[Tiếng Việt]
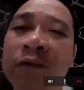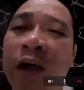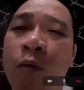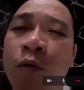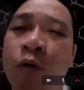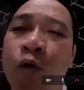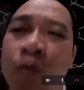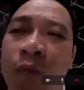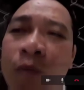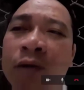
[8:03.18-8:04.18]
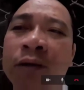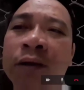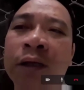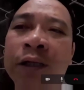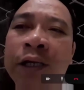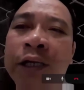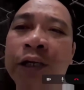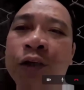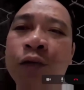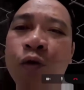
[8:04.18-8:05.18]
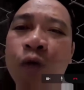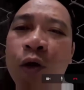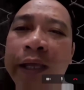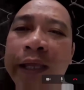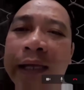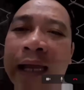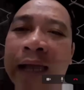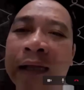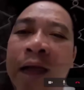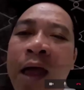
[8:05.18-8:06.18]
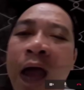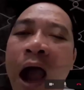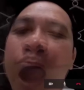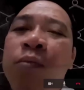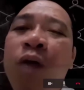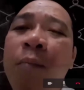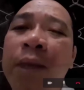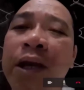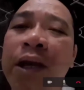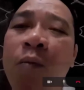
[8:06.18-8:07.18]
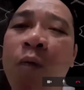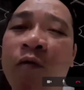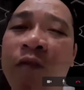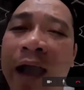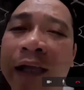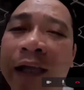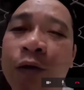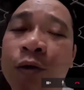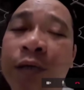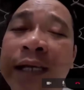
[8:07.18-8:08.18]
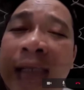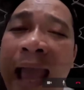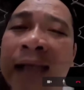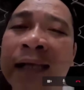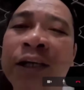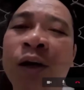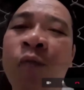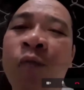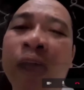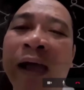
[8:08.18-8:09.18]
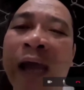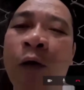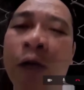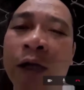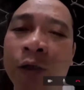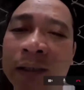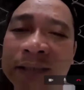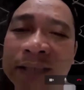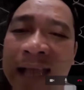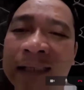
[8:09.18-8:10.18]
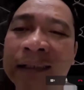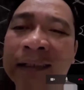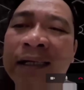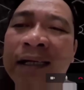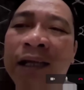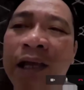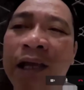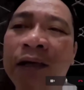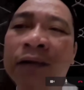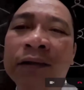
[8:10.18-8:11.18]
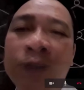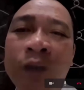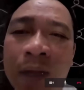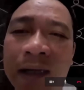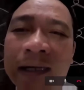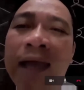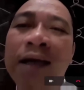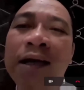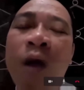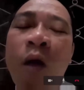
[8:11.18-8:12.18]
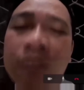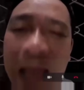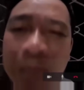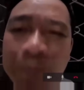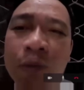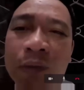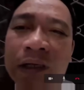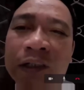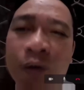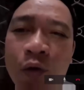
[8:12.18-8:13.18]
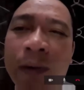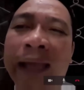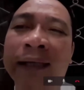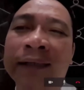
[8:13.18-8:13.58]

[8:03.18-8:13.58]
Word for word: về góc độ chuyên môn thì chúng tôi ghi nhận rằng ông góp ý có một vài điều chính đáng chứ không phải là hoàn toàn sai nhưng trong thực tế không thể áp dụng được trong lúc này.